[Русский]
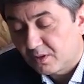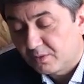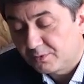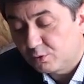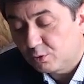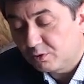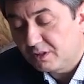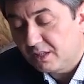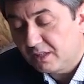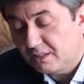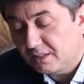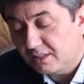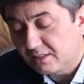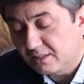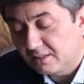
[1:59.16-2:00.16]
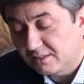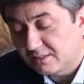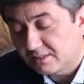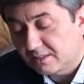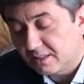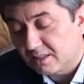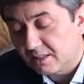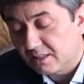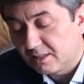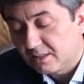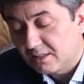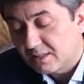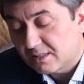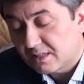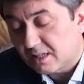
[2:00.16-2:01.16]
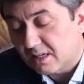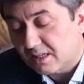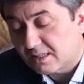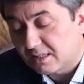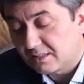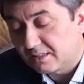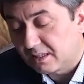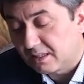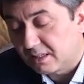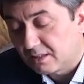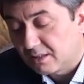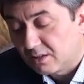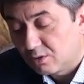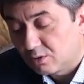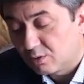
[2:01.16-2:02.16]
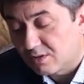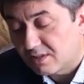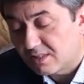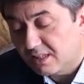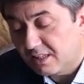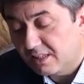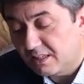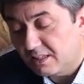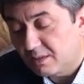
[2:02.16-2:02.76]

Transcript: Все для них старался делать, но сильно